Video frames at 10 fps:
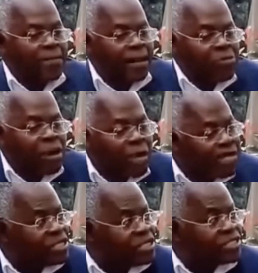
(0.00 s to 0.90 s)
Albéric
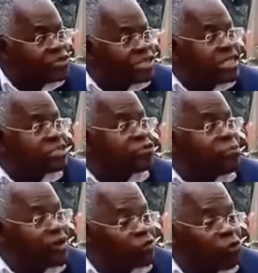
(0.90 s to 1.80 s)
Bemani dit ceci à
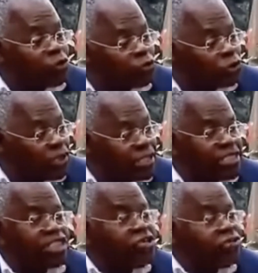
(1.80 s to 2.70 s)
son patron, au curé. Il
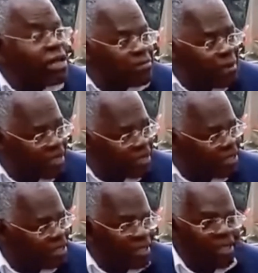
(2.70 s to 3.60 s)
dit, chez nous, les
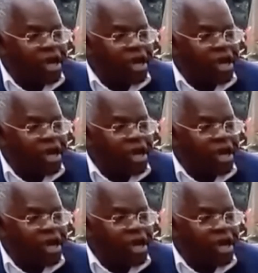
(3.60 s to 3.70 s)
Mbandi,